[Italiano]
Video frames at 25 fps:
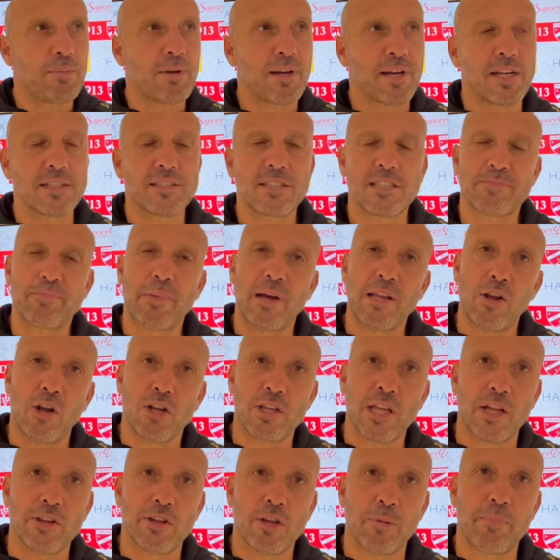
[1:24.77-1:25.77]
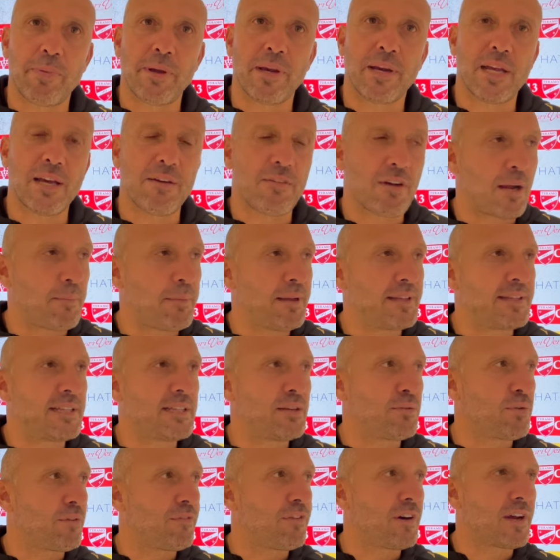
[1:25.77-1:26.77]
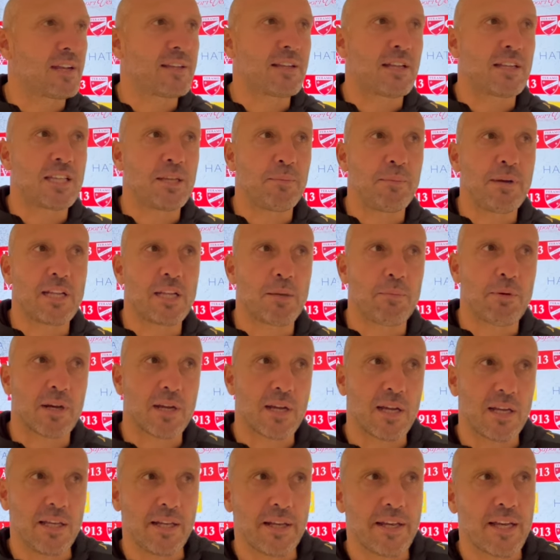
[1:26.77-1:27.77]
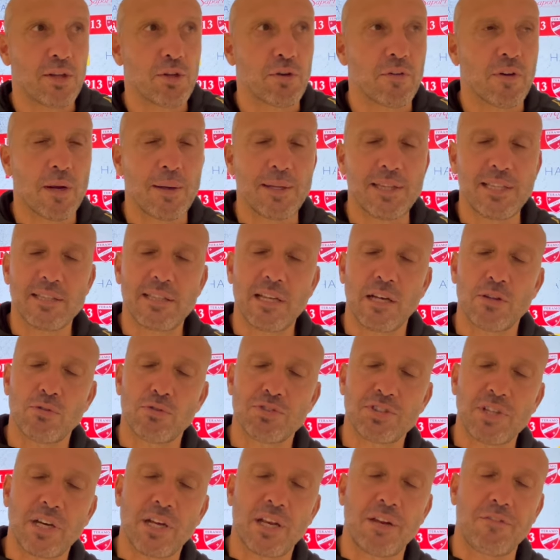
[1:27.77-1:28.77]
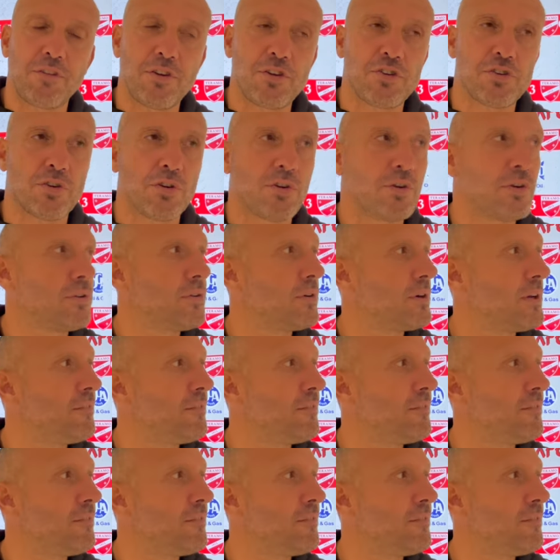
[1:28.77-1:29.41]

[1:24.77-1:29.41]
perché se sbagliano tanto è perché veramente devono fare tanti metri perché gli chiedo veramente tanto sacrificio